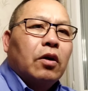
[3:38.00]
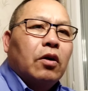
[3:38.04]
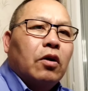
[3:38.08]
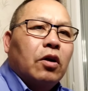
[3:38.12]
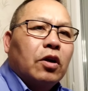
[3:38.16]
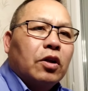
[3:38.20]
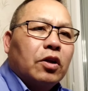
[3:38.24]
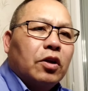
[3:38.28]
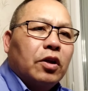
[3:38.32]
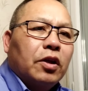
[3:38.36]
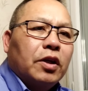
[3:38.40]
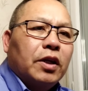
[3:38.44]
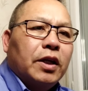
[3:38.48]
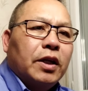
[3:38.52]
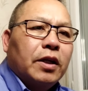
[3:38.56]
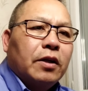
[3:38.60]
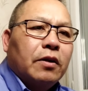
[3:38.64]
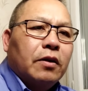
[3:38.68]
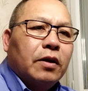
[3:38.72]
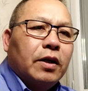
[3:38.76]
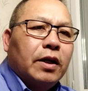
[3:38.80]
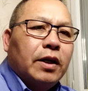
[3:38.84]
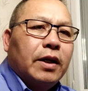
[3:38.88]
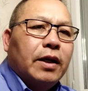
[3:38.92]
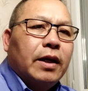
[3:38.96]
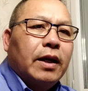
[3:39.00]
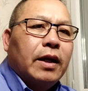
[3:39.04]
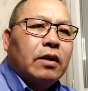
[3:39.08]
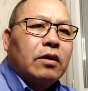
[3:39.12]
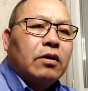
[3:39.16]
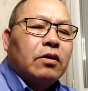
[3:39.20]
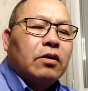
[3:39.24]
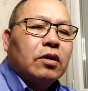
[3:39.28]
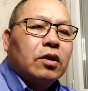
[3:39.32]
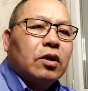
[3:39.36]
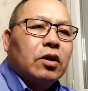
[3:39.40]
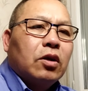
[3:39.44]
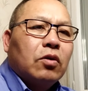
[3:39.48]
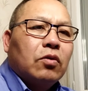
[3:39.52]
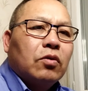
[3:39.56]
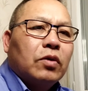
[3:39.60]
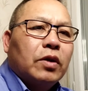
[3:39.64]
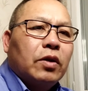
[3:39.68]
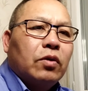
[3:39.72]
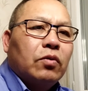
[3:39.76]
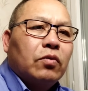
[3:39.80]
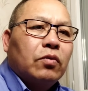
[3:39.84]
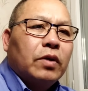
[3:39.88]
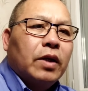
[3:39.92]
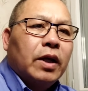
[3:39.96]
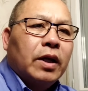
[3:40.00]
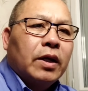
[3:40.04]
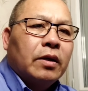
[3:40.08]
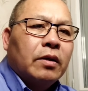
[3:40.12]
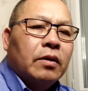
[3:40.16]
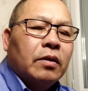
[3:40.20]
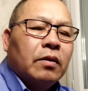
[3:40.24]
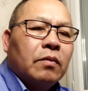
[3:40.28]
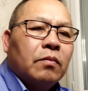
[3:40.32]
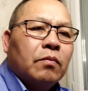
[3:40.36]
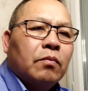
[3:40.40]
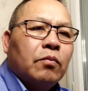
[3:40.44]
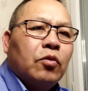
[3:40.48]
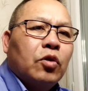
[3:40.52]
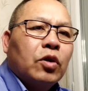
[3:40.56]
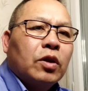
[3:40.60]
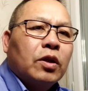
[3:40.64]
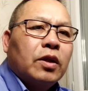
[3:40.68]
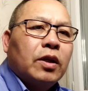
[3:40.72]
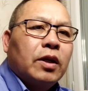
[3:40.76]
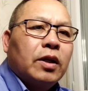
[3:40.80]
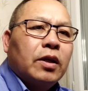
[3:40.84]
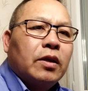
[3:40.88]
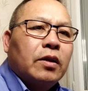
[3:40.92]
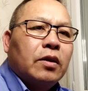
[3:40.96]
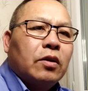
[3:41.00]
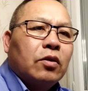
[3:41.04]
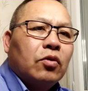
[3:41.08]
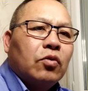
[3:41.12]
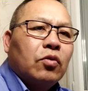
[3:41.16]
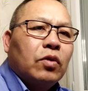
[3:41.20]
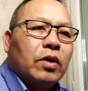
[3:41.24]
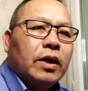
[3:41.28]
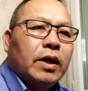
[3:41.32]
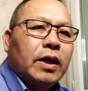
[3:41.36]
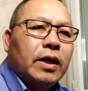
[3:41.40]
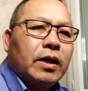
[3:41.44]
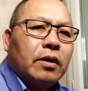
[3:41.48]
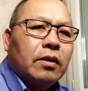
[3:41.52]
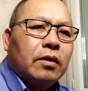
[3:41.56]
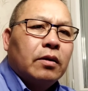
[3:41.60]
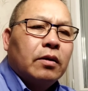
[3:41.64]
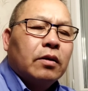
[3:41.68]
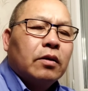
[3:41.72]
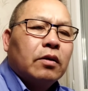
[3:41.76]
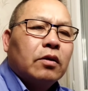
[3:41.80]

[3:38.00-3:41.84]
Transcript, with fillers: khó cho nhiên nó đây là cứ tàu này luôn này mua tê gì cho này